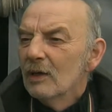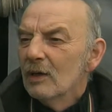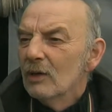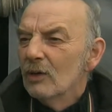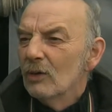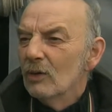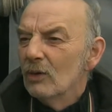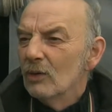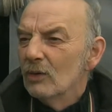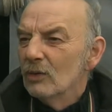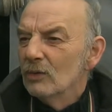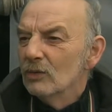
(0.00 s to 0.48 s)

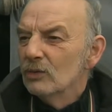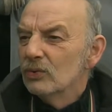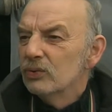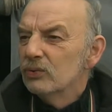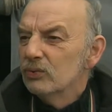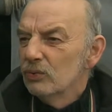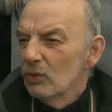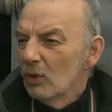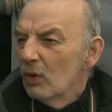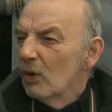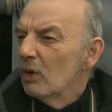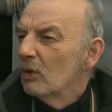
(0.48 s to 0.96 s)
Und
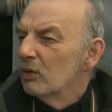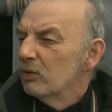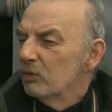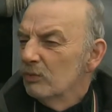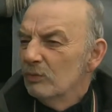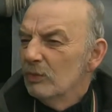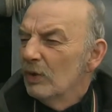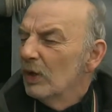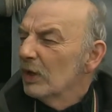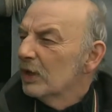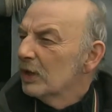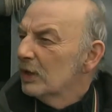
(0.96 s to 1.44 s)
ja,
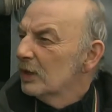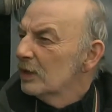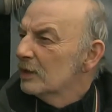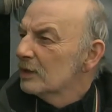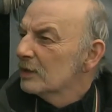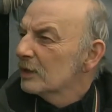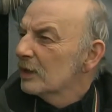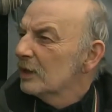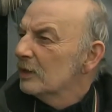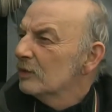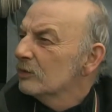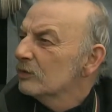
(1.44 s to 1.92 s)
mit den
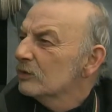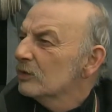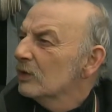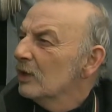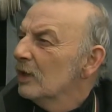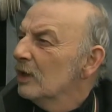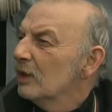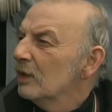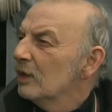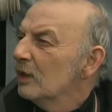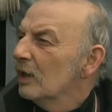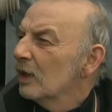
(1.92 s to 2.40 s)
Kids
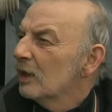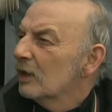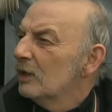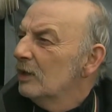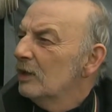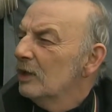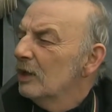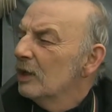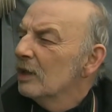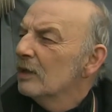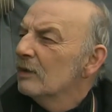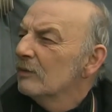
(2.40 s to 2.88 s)
rausgehen,
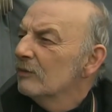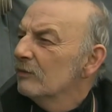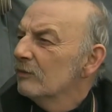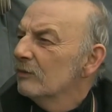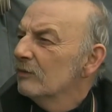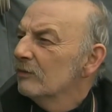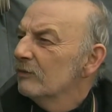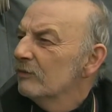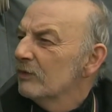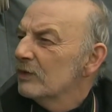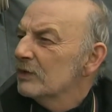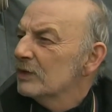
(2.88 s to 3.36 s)
erklären,
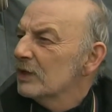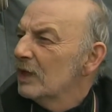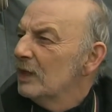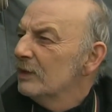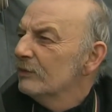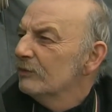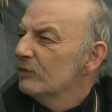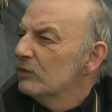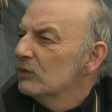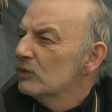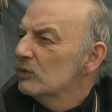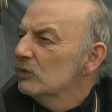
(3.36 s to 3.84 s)

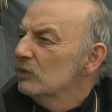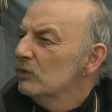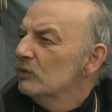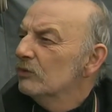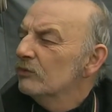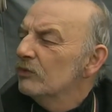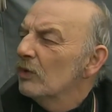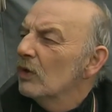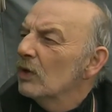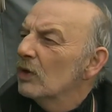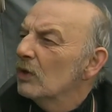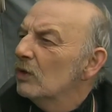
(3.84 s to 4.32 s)
weshalb, wozu
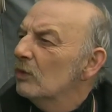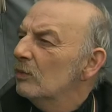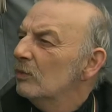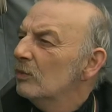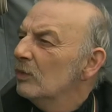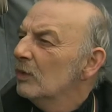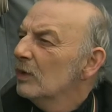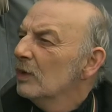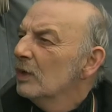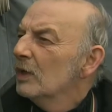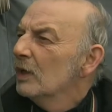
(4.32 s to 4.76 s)
und warum.